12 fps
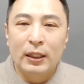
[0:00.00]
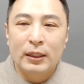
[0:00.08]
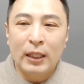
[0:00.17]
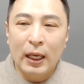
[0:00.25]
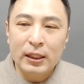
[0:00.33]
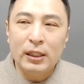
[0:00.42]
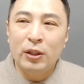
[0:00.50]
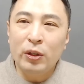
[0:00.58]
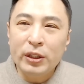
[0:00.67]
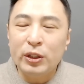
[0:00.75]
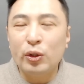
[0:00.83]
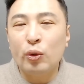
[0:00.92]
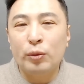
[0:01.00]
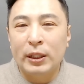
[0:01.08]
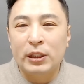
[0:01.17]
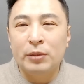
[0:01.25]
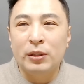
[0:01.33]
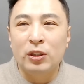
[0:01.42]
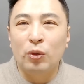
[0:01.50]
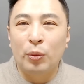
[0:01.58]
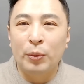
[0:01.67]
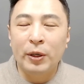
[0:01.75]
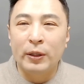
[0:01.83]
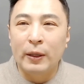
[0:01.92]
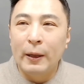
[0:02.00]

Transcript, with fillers: 사실 현실적으로 말씀을 드려보면